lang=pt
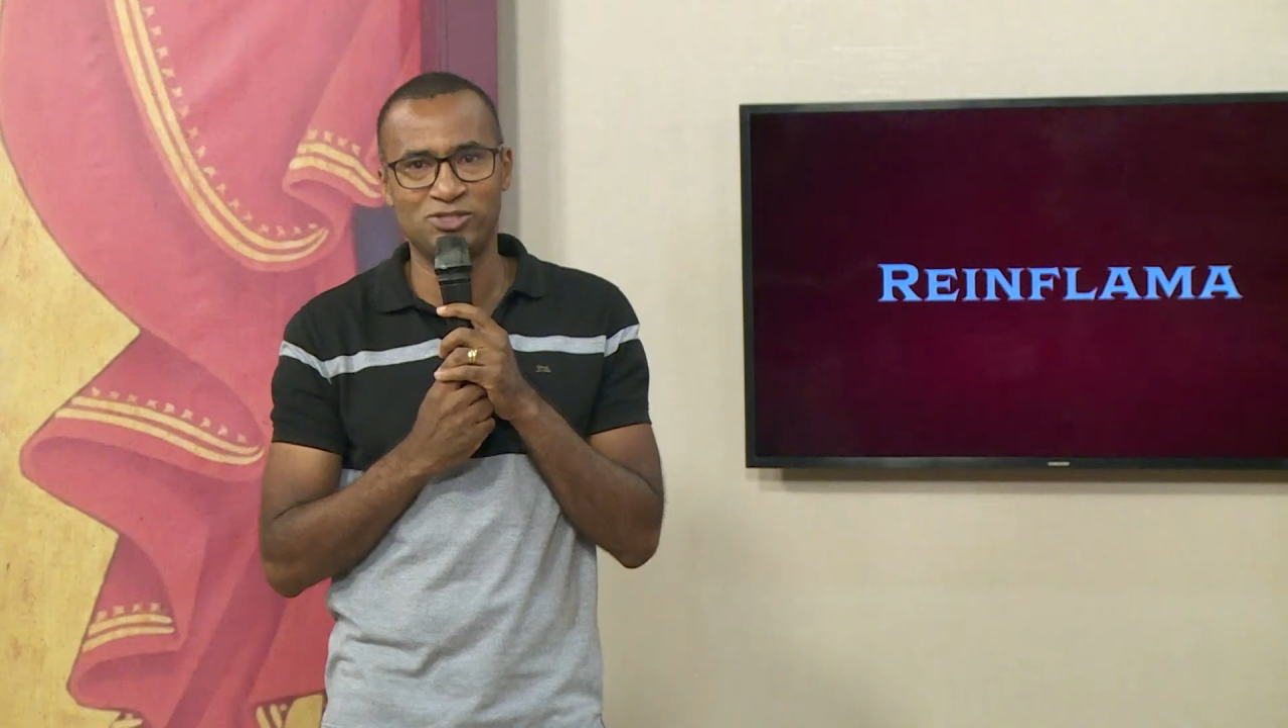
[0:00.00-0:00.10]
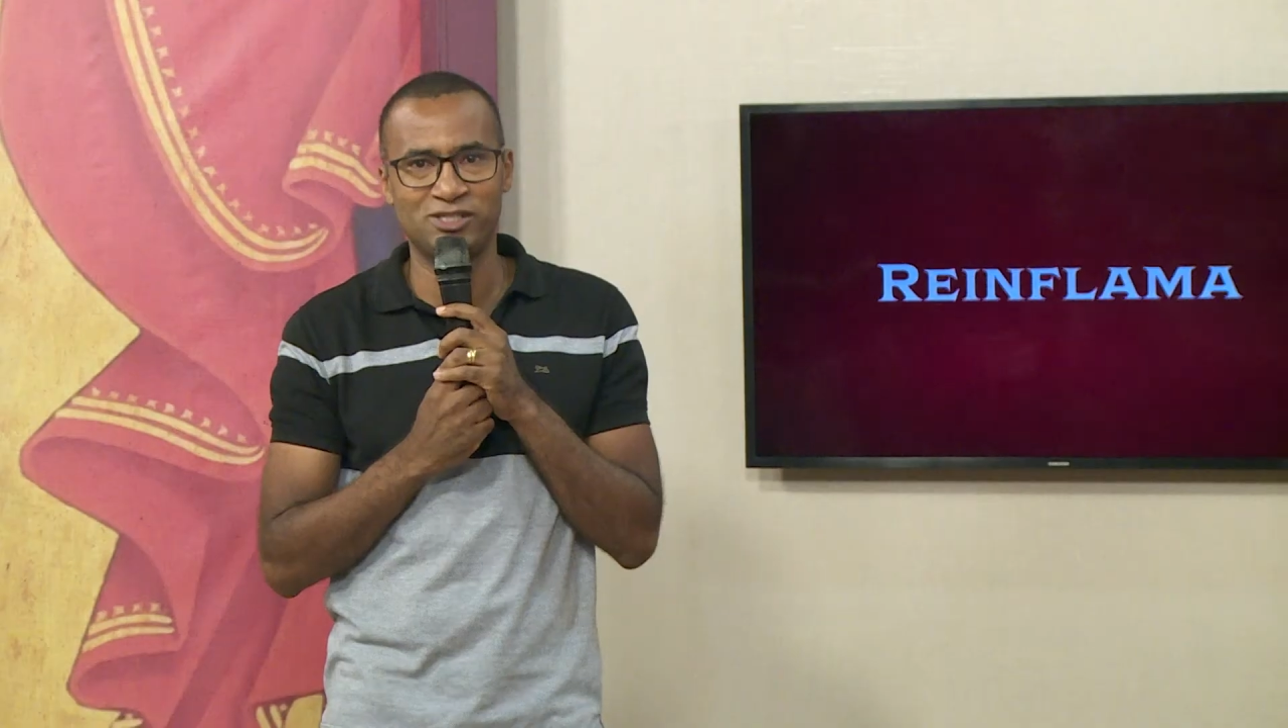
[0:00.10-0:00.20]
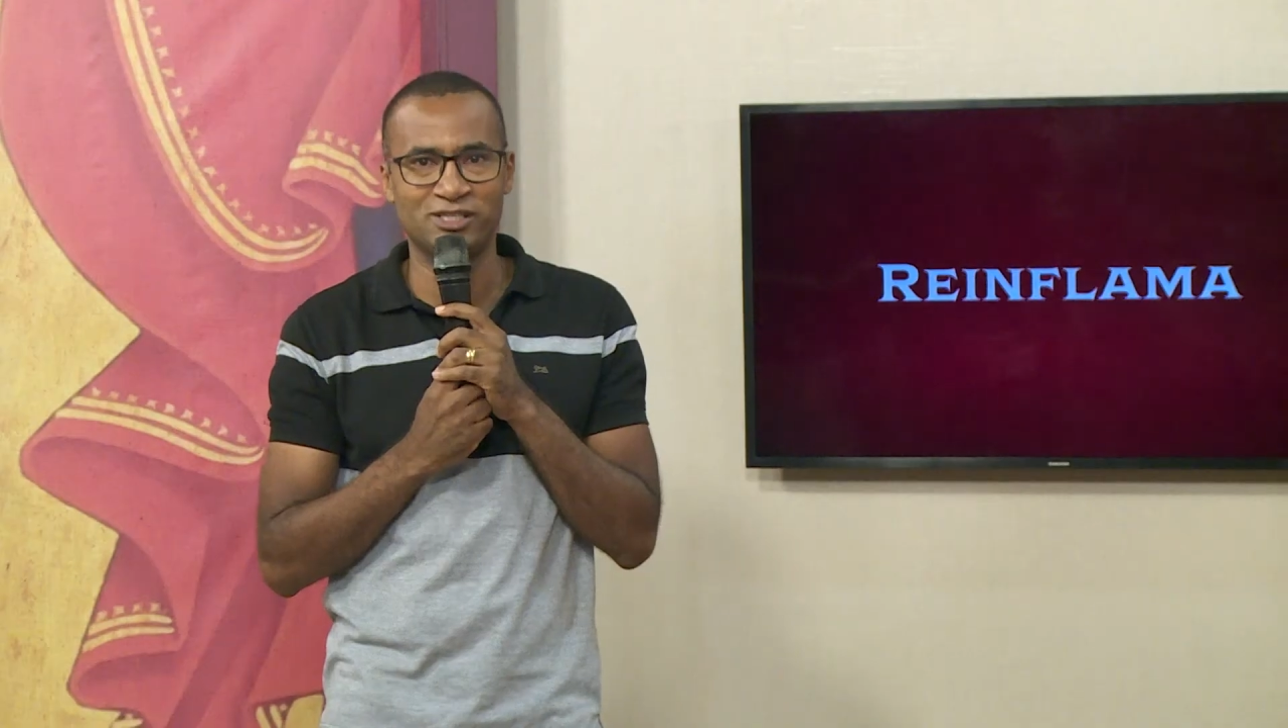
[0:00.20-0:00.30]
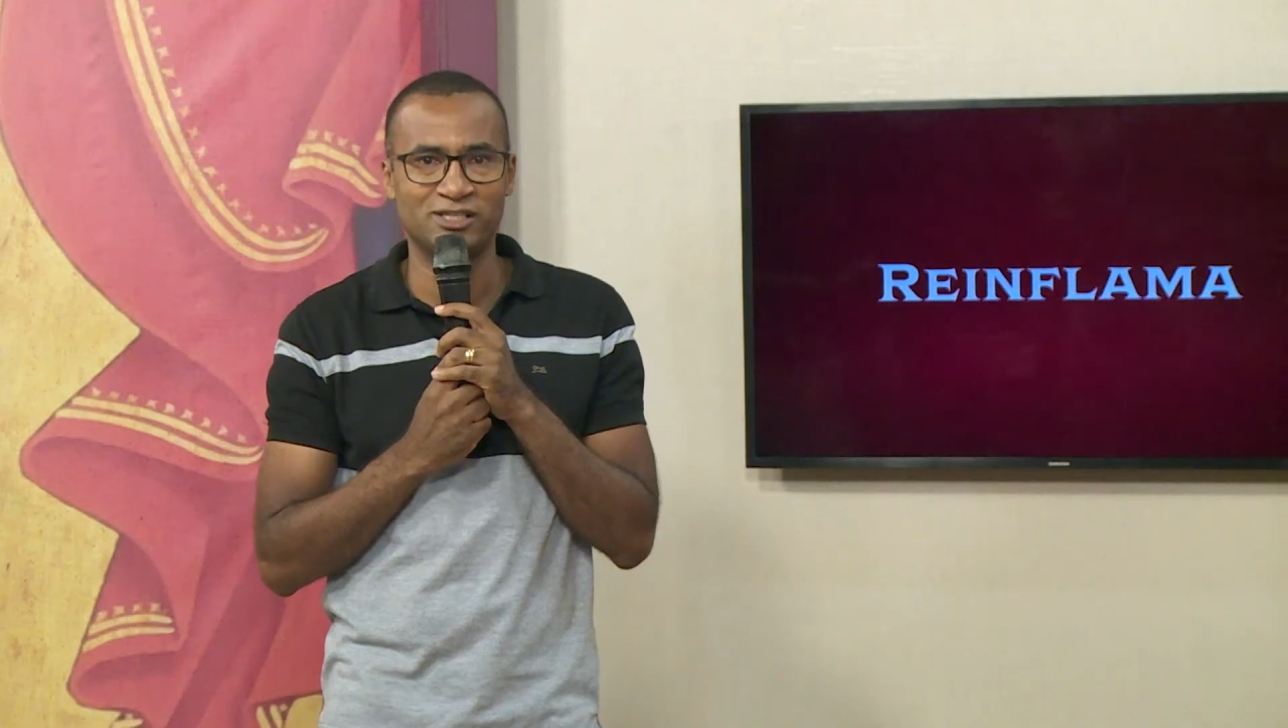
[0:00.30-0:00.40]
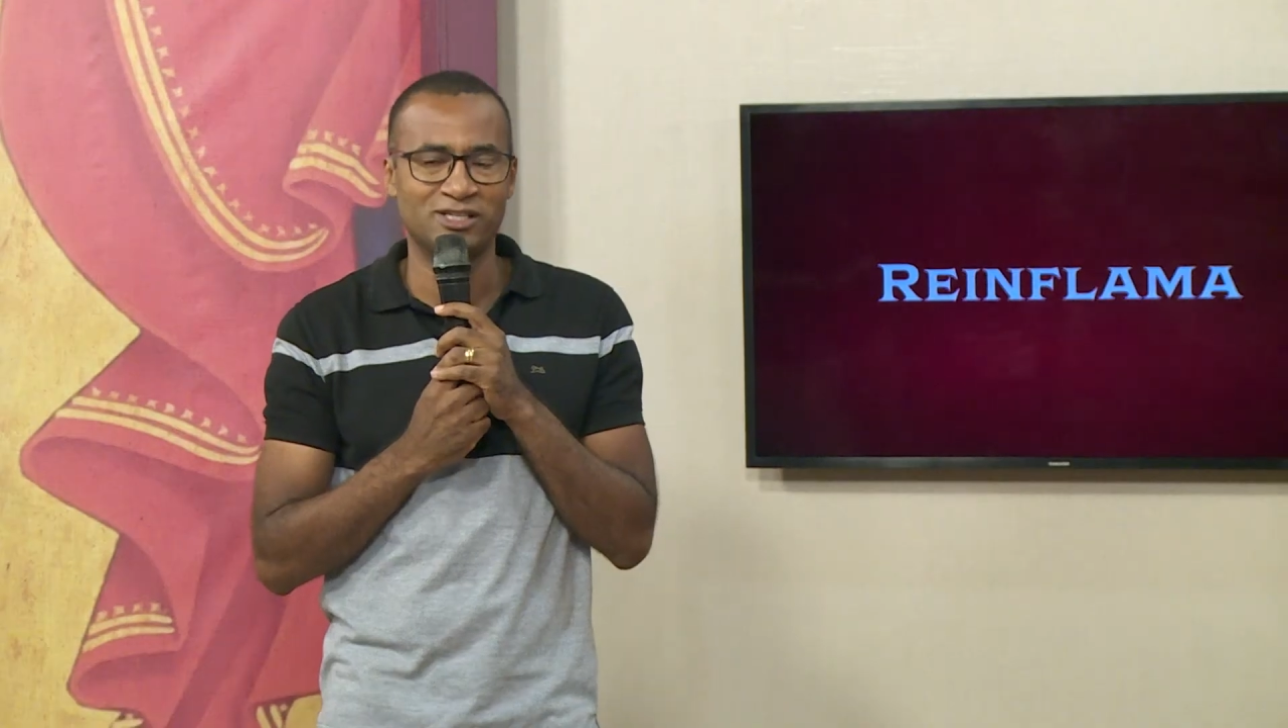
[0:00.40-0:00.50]

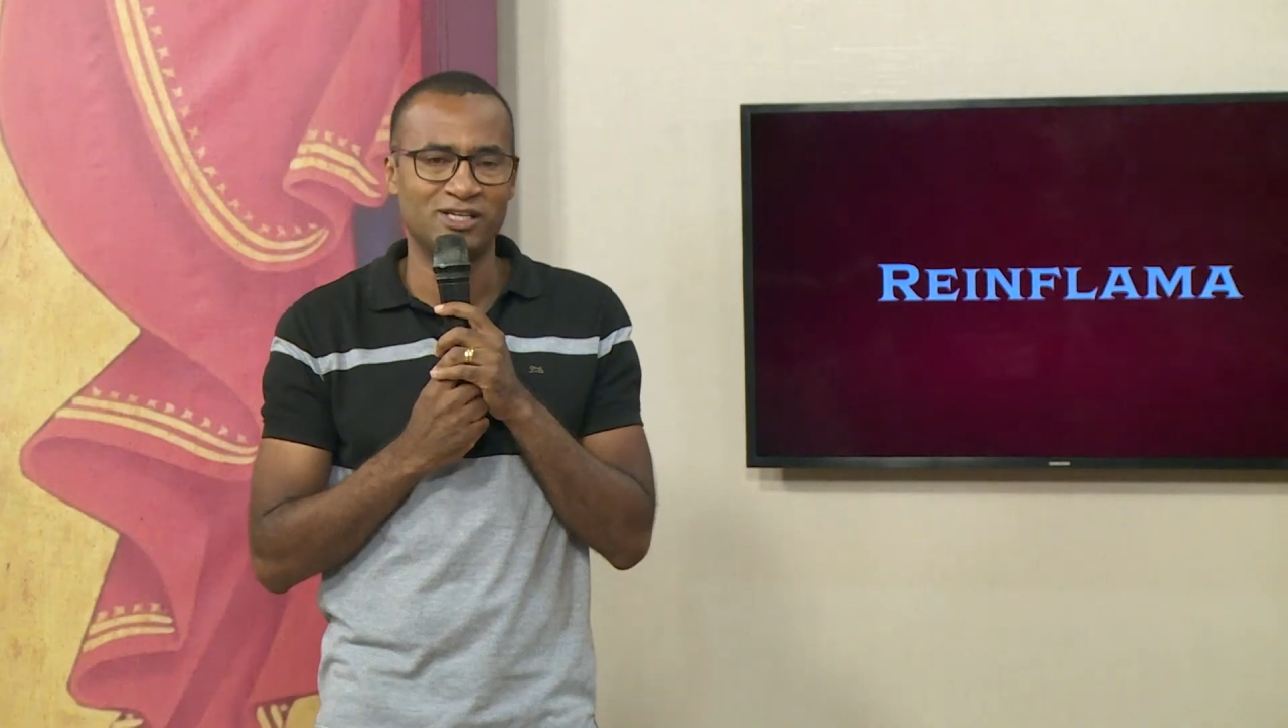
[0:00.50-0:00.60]
dia,